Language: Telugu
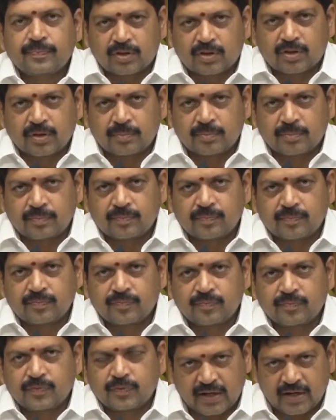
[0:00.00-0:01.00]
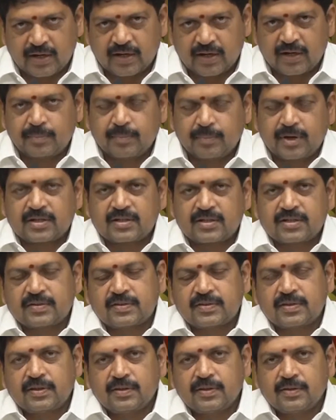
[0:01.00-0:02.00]
మొత్తం విధానాన్ని
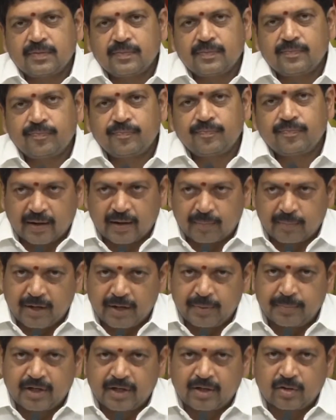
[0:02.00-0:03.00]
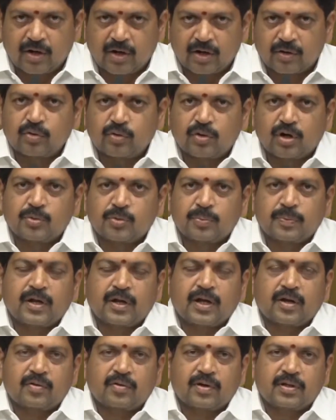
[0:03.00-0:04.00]
మార్చేసి ఎక్కడ మళ్ళీ మీకు అడ్డు
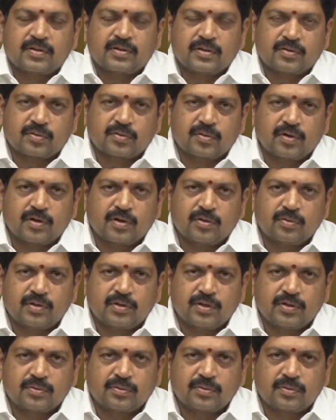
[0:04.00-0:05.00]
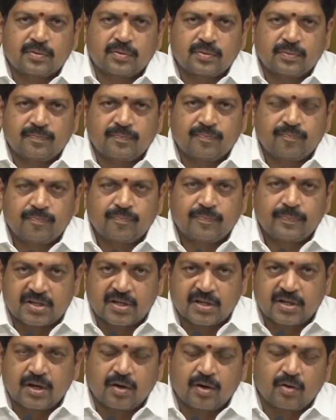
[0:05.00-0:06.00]
అదుపు లేకుండా చేసుకోవాలనే ఉద్దేశంతో
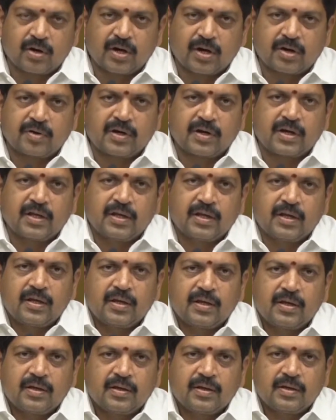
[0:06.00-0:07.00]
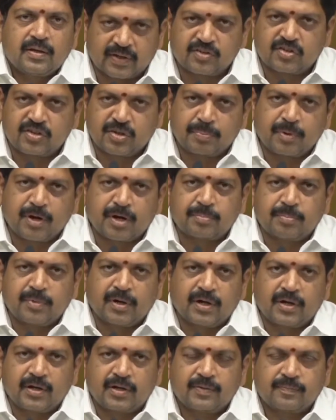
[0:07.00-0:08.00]
పటిష్టంగా ఉన్నటువంటి ఎక్సైజ్
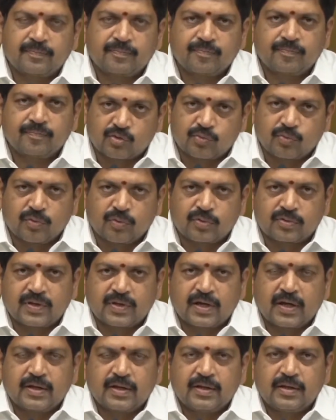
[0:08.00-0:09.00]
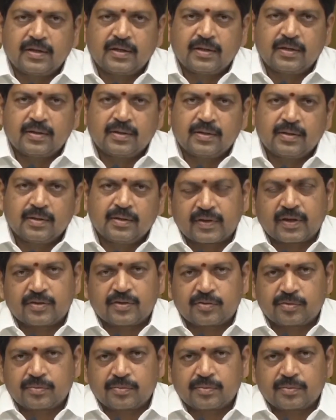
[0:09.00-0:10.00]
ని టాస్క్ ఫోర్స్ కానీ
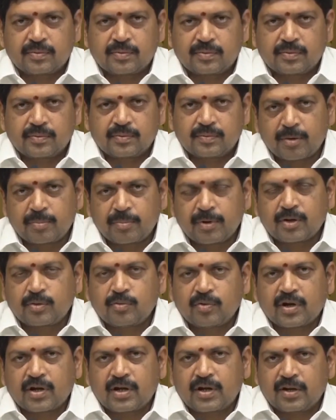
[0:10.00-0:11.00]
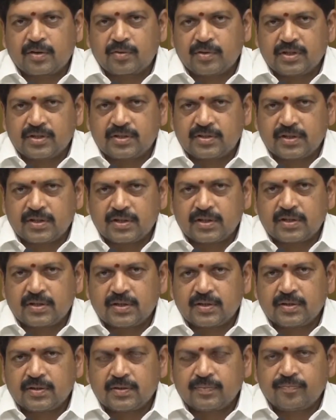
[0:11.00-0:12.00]
ఎక్సైజ్ డిపార్ట్మెంట్ ద్వారా నిర్వహించే
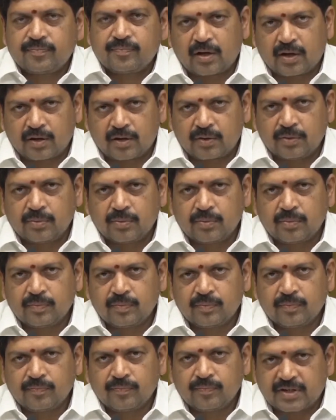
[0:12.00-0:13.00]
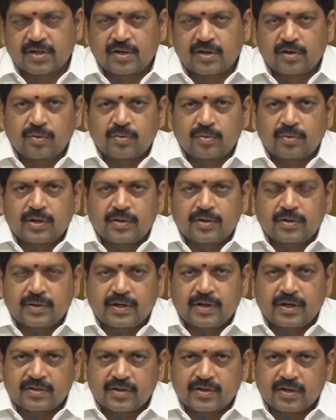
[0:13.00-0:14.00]
మరి ఆనాడు పర్యవేక్షణలో
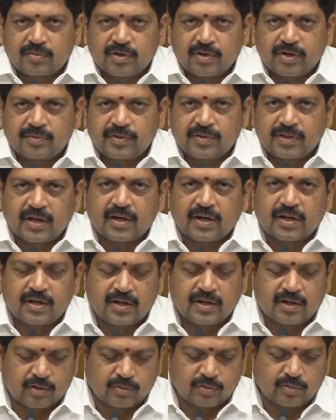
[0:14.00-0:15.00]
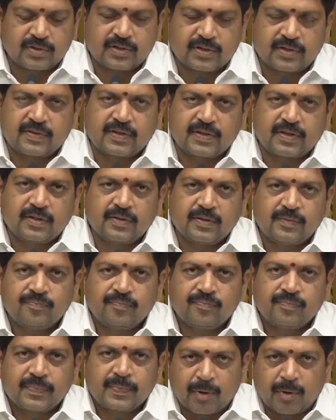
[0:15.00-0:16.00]
నడిచినటువంటి విధానాన్ని రద్దు చేసి
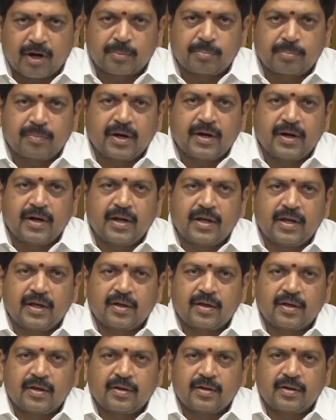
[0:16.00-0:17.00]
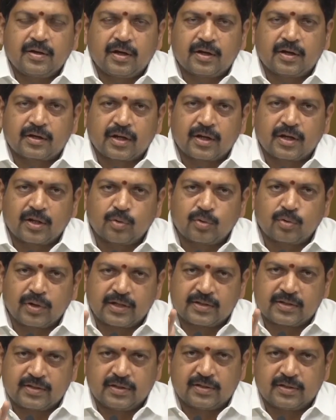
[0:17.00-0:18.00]
డిపార్ట్మెంట్నే నిట్ట
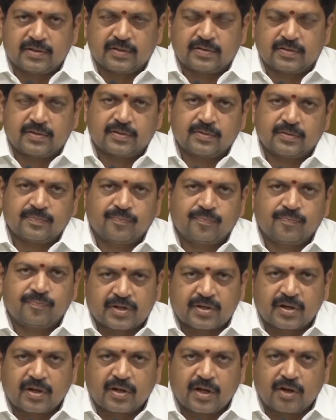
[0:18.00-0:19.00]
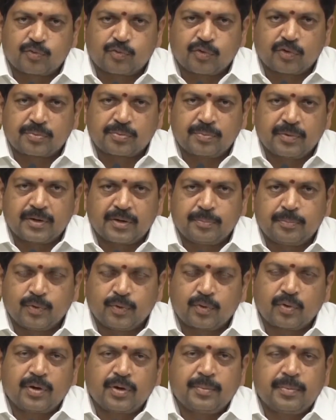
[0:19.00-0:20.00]
నిలువునా చీల్చేసి స్పెషల్ ఎన్ఫోర్స్మెంట్
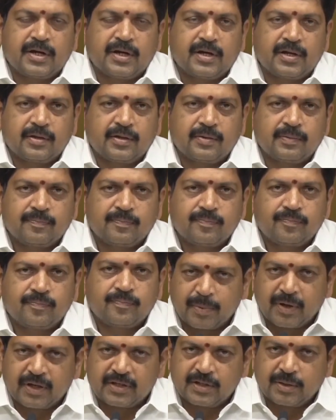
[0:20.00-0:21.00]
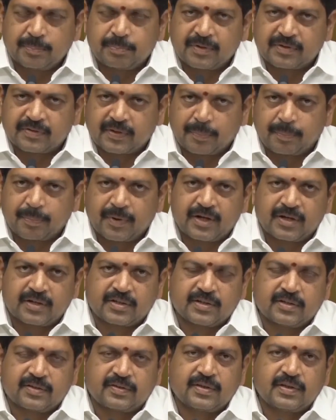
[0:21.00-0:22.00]
బ్యూరో అని పెట్టి సెబ్ అని చెప్పి
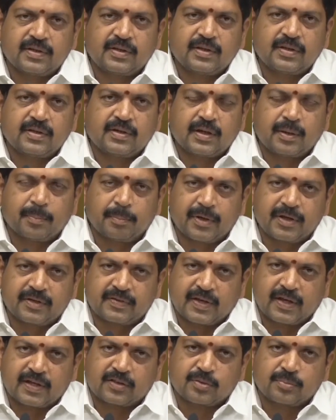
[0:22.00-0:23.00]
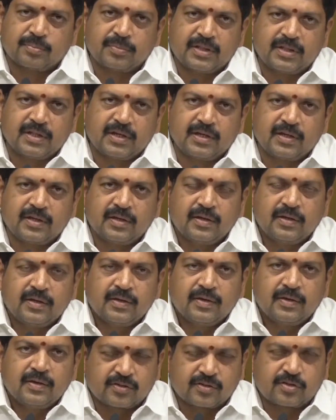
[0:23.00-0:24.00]
సపరేట్ చేసి డెబ్బై శాతం మందిని
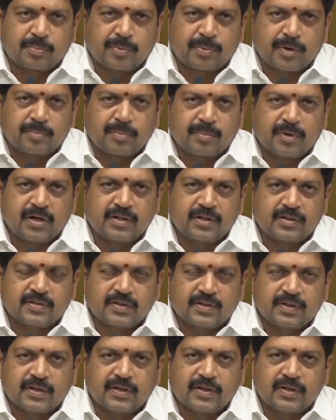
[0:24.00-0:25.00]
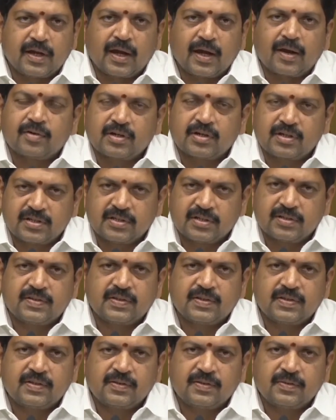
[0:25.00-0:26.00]
ఎక్సైజ్ డిపార్ట్మెంట్ నుంచి డైవర్ట్
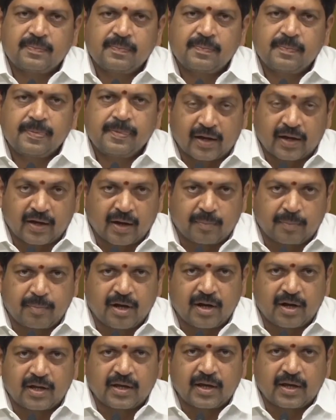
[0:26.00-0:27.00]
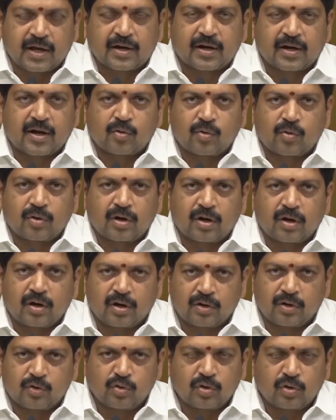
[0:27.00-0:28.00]
చేసి మీ అక్రమాలకి ఎక్కడా
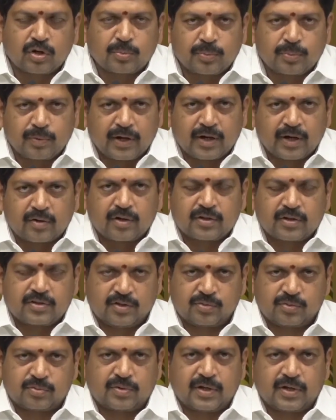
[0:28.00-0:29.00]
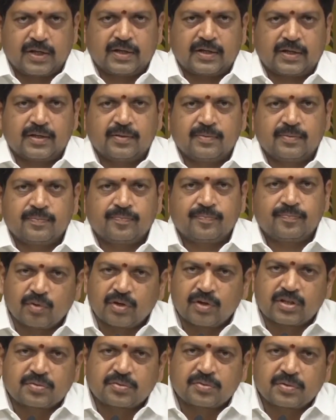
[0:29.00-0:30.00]
కూడా అడ్డు అదుపు లేకుండా చేసుకోవడానికి
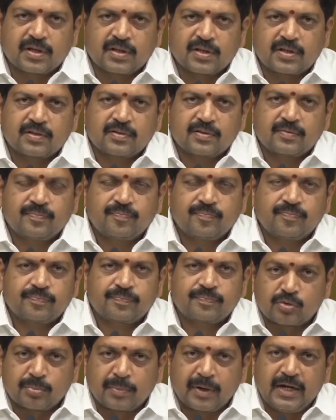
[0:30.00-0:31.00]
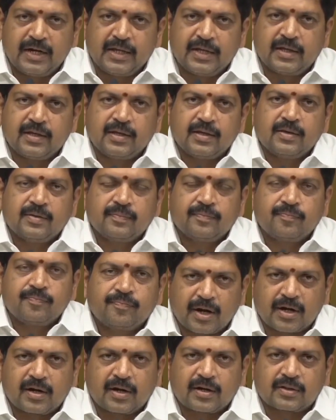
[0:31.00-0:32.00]
చేసింది వాస్తవం కదా ఈ రోజు మళ్ళీ
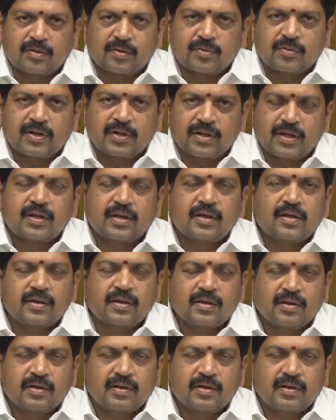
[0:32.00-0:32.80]
మీరు మాట్లాడుతూ ఉంటే